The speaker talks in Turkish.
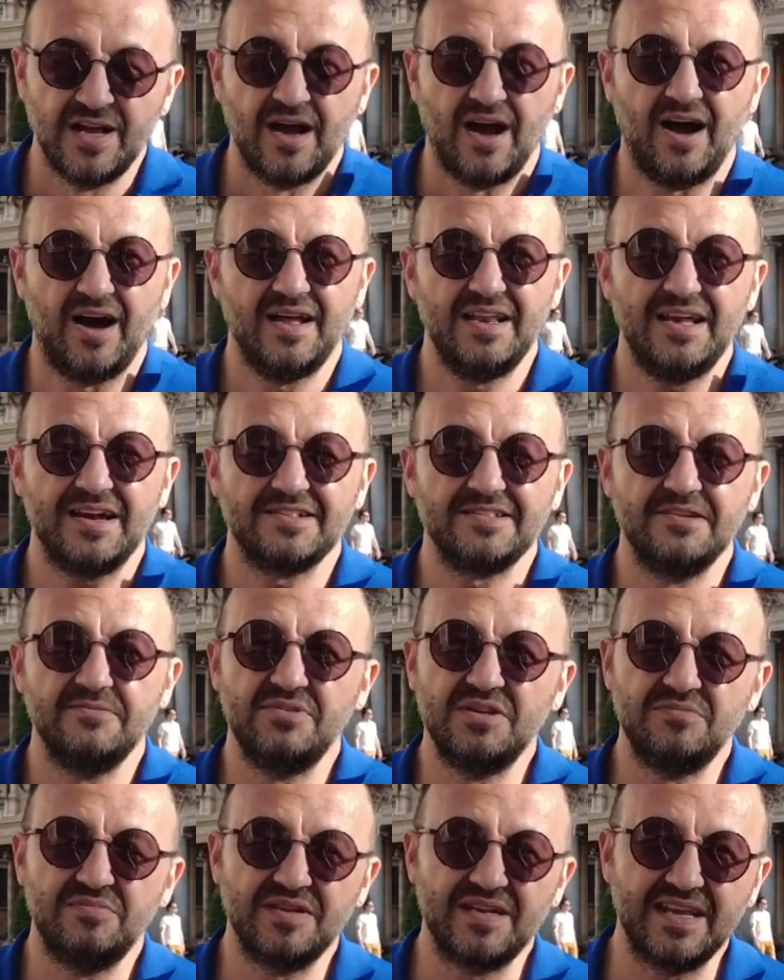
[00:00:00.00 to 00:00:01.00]
Ahlaklı
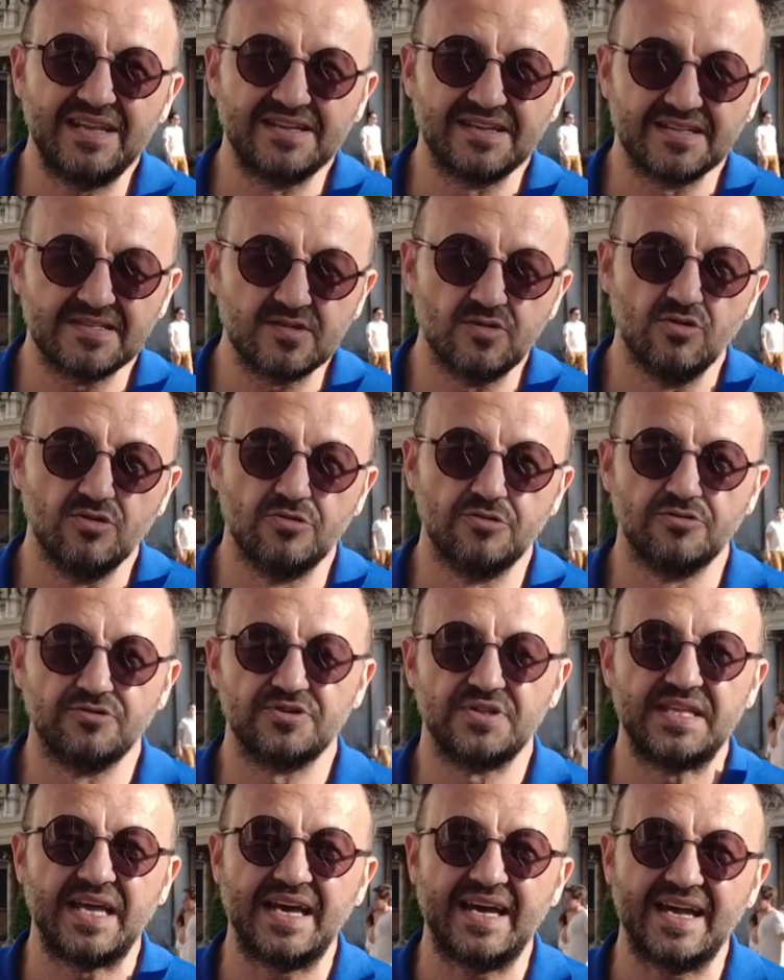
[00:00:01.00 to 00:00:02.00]
bir birey nasıl
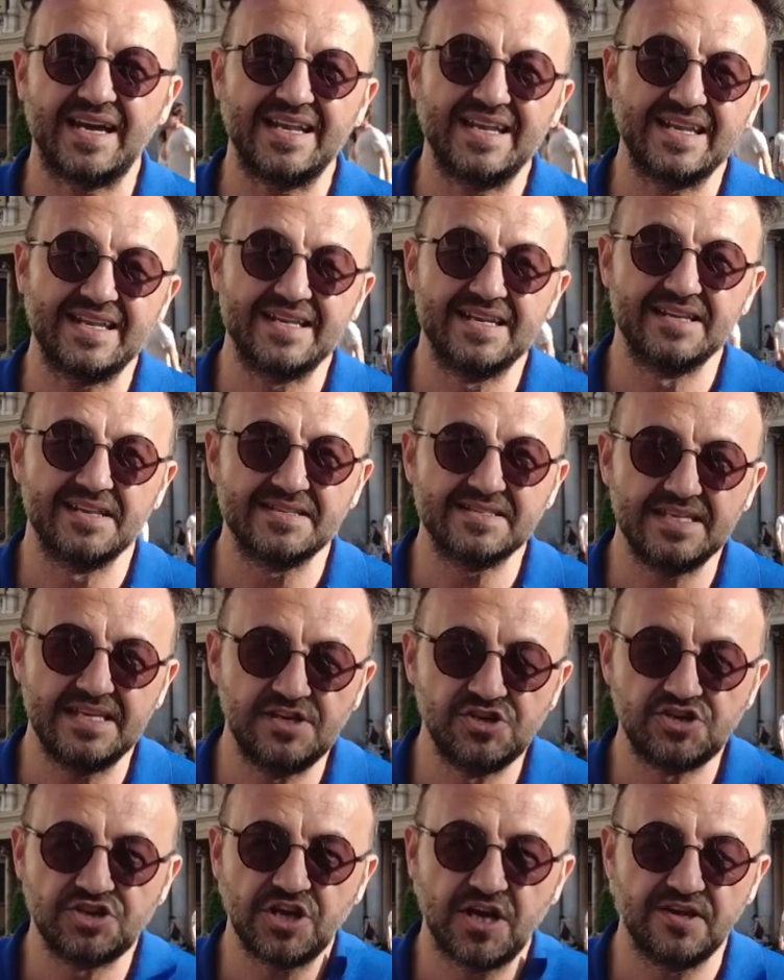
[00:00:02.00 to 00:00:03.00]
olunur, Değerlerini nasıl
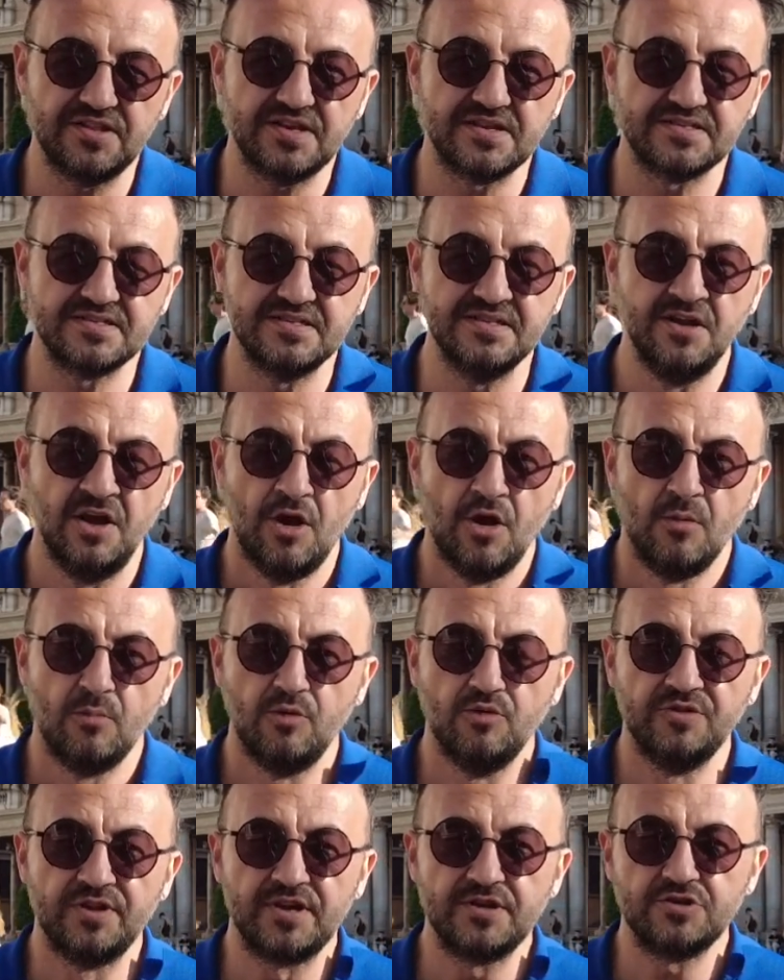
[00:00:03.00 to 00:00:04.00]
inşa edersin?
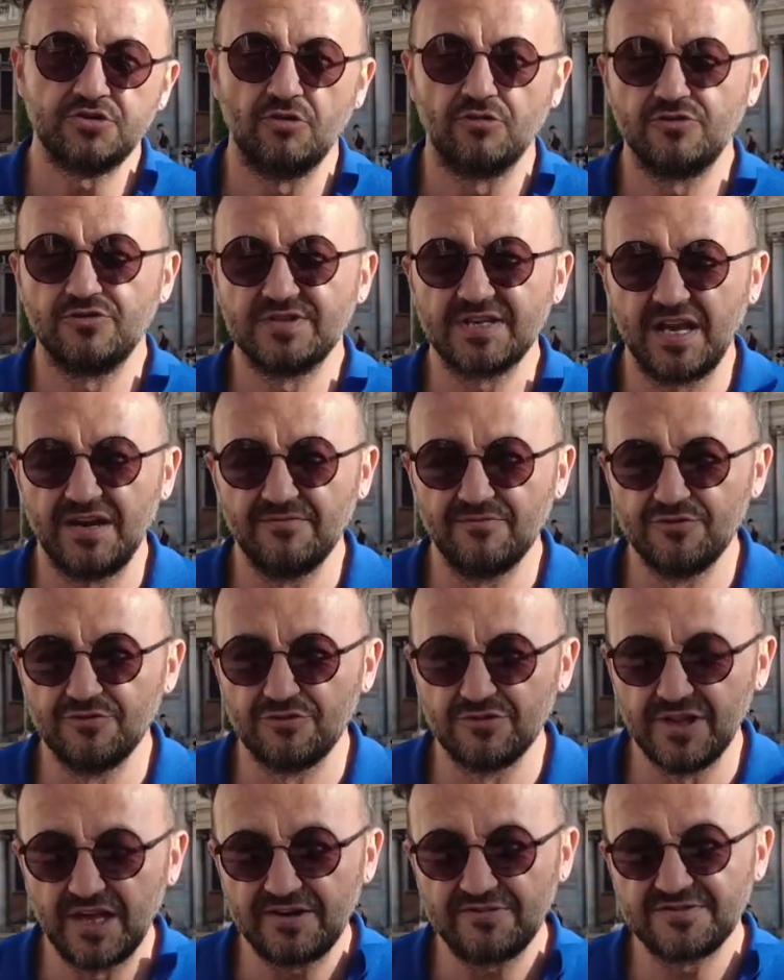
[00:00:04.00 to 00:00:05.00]
Bunları çok güzel
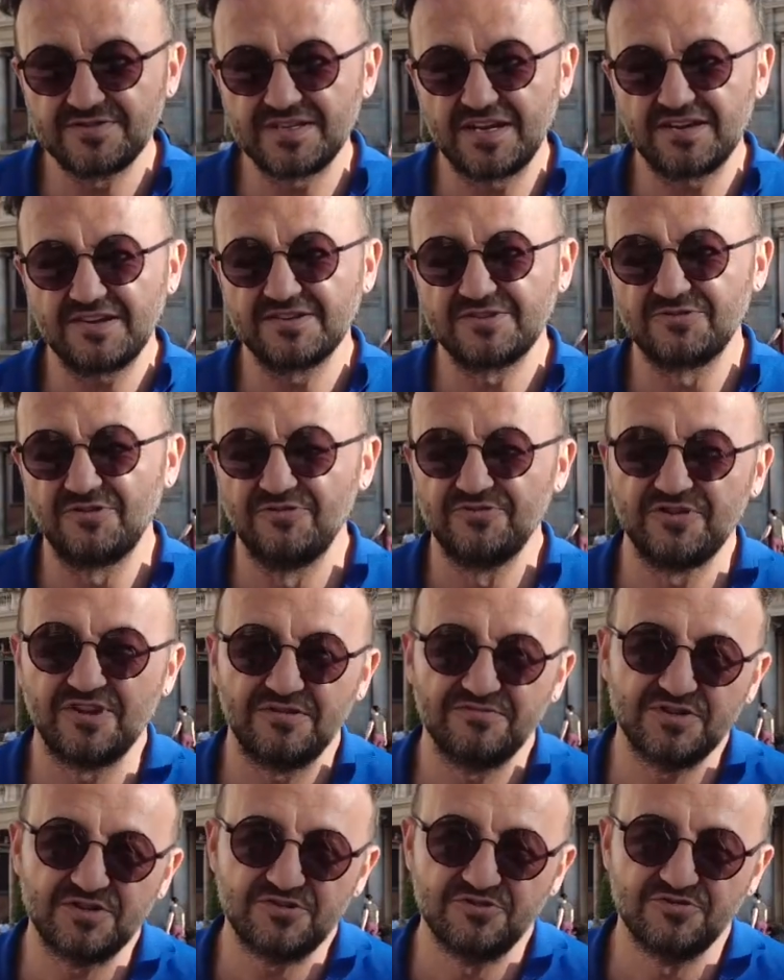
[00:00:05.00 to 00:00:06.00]
vurgular. Özellikle son
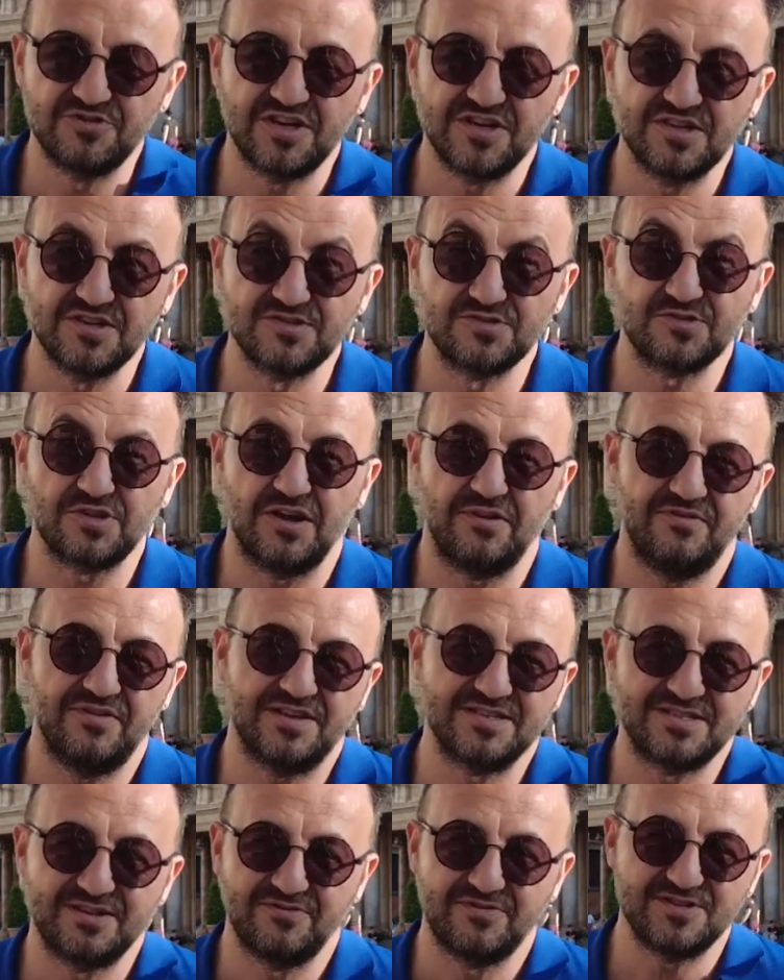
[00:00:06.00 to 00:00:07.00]
dönemde Türkiye'de Stoa
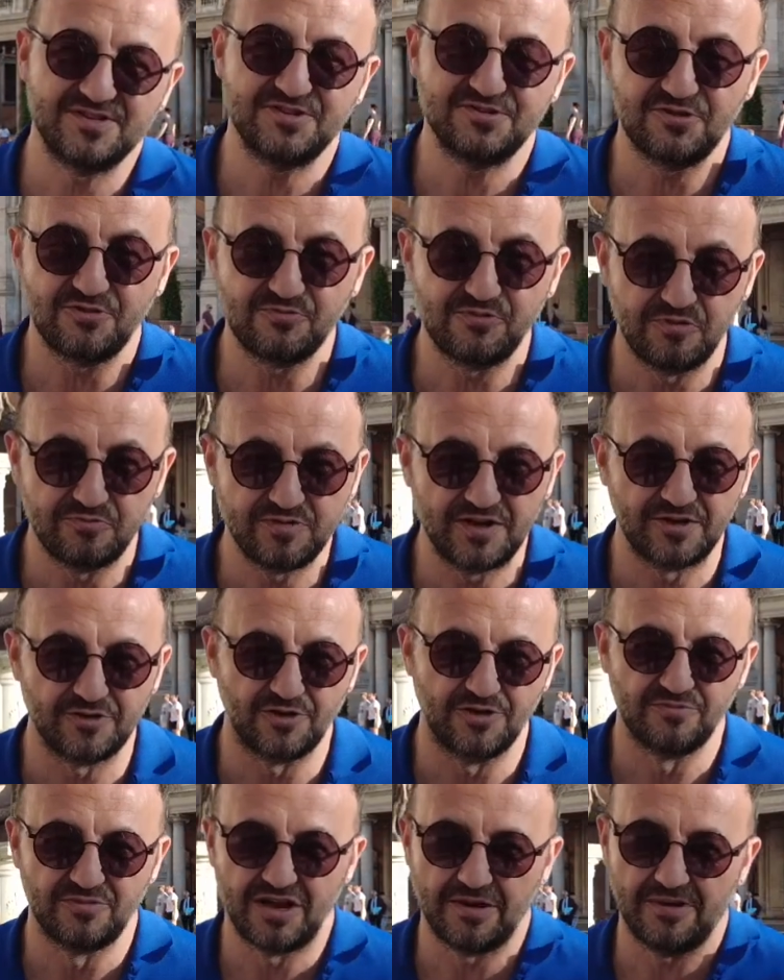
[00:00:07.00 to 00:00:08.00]
felsefesi çok popüler
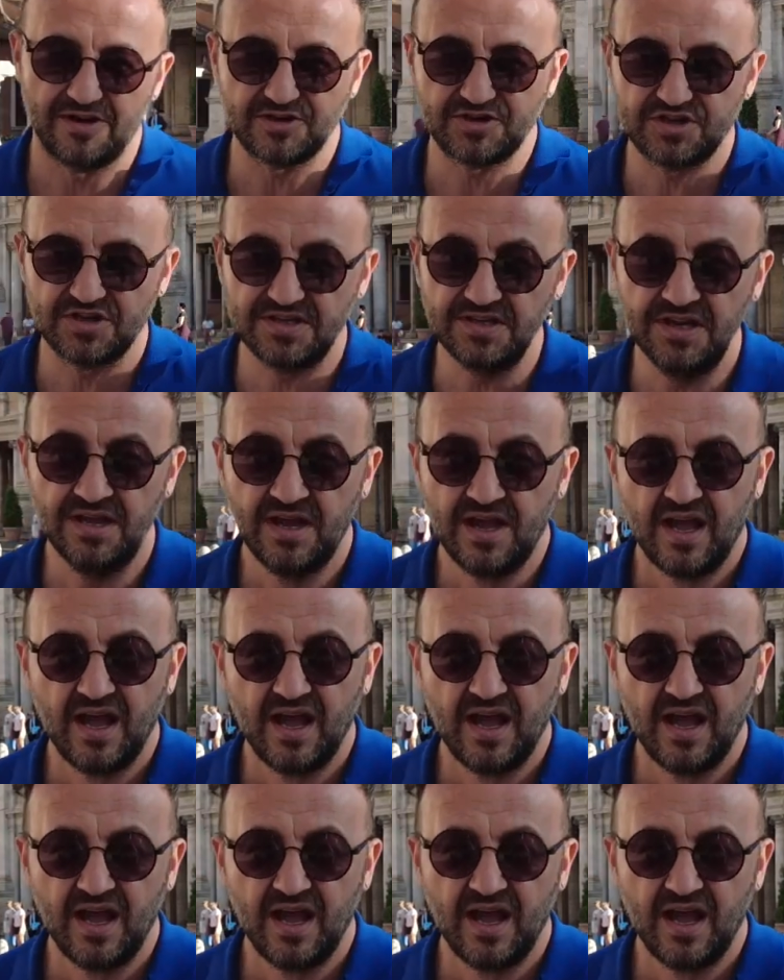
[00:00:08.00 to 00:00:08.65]
olmaya başladı.